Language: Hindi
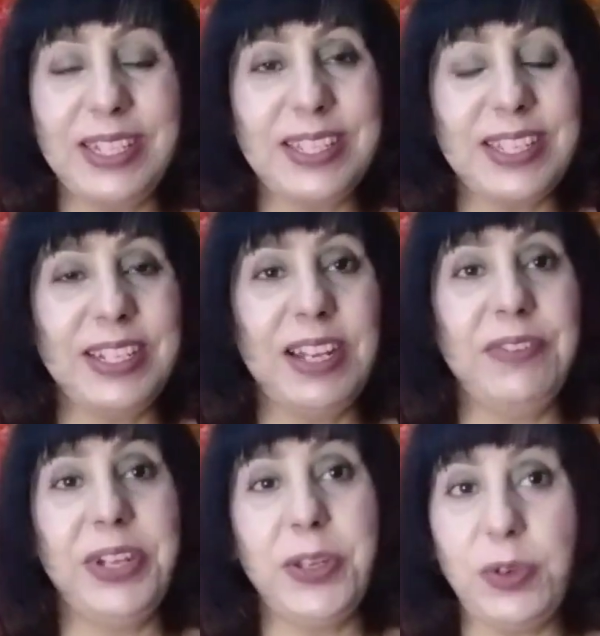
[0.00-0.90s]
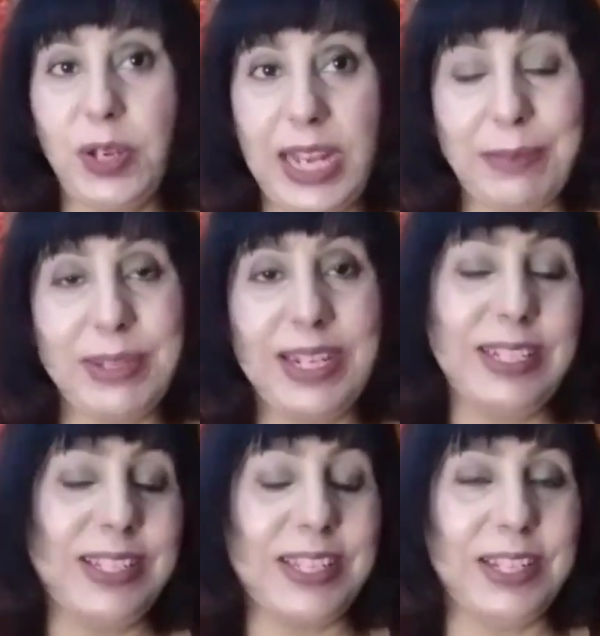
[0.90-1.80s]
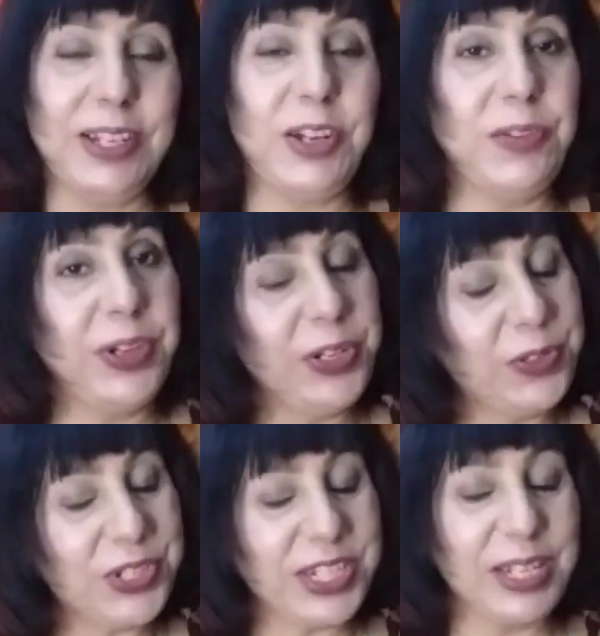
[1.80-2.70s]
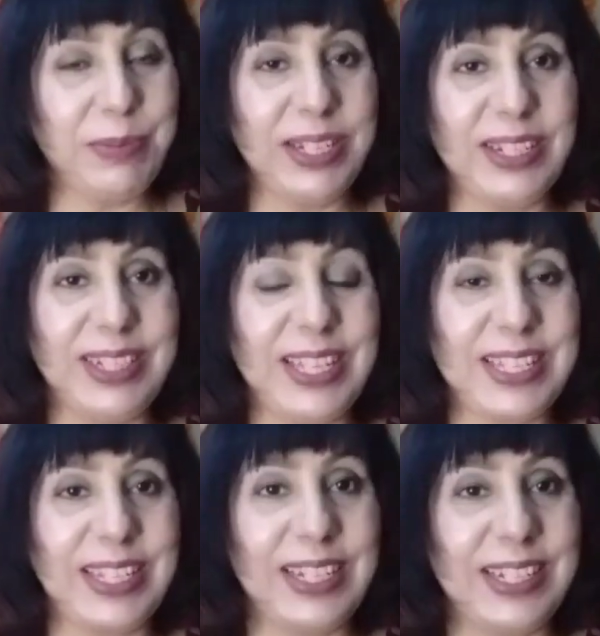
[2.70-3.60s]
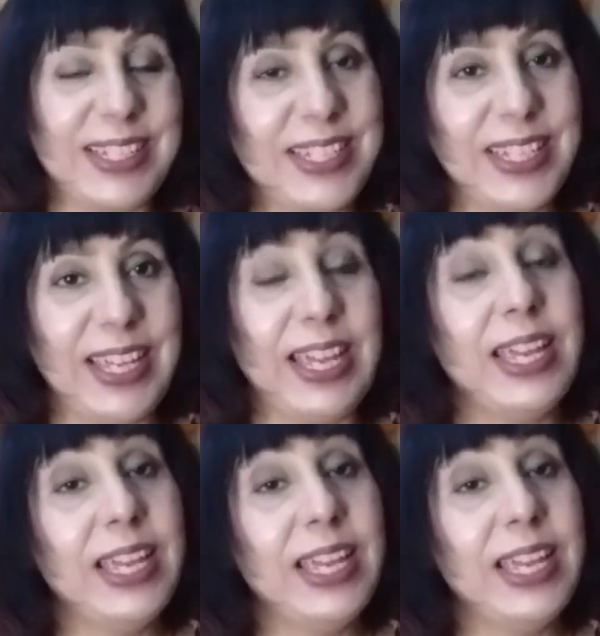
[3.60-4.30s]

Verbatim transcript: दीजिएगा वीडियो को लाइक भी कर दीजिएगा और वीडियो को शेयर भी कर दीजिएगा ठीक है